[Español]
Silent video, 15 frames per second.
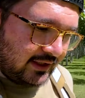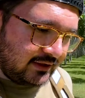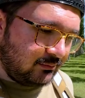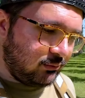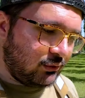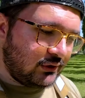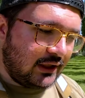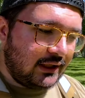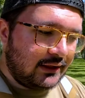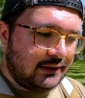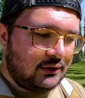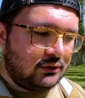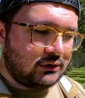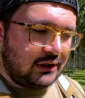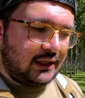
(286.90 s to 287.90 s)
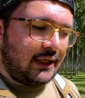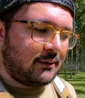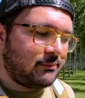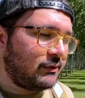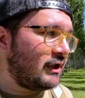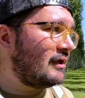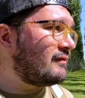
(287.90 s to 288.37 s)
Y es brutal, tío. O sea, el
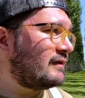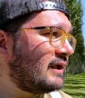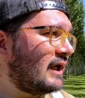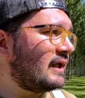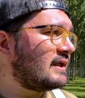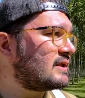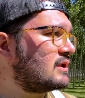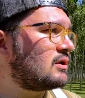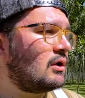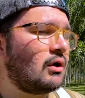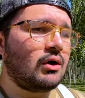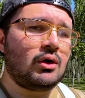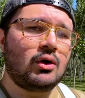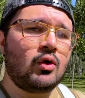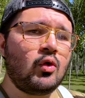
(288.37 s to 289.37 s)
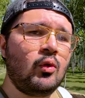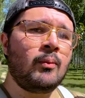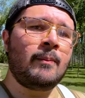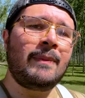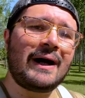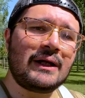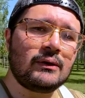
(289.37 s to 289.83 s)
arpón al final es
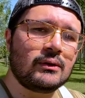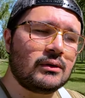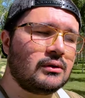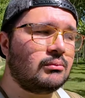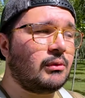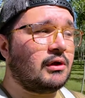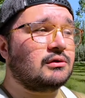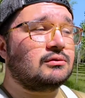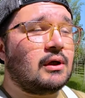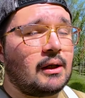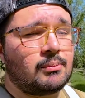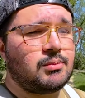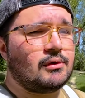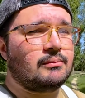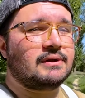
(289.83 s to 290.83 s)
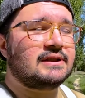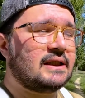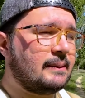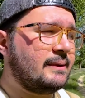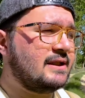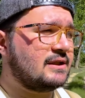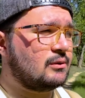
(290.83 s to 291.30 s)
un palo. Bueno, es un arpón,
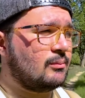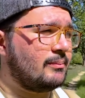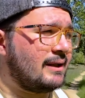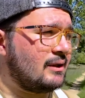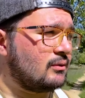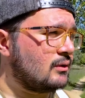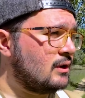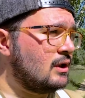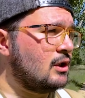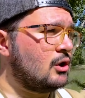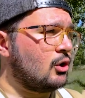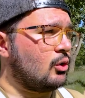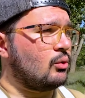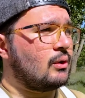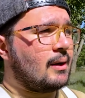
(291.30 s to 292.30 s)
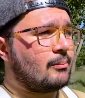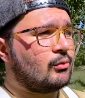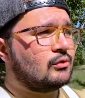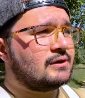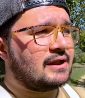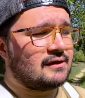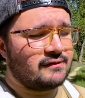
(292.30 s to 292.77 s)
básicamente, es un palo con una
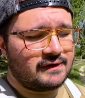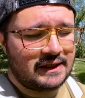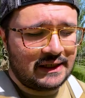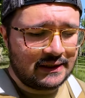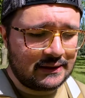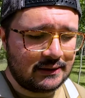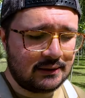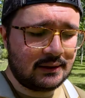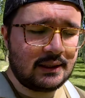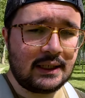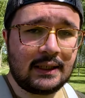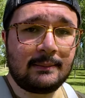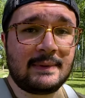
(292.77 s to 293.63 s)
punta al final eh,